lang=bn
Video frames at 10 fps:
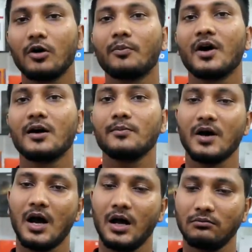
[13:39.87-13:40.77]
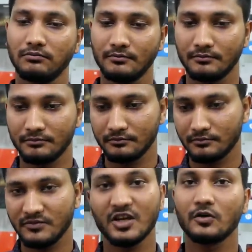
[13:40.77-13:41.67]
ফর পান বা
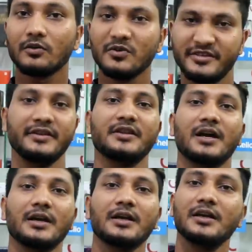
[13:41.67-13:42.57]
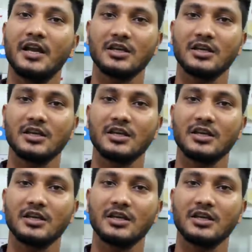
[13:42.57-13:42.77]
যে কোনো মিসিং থাকলে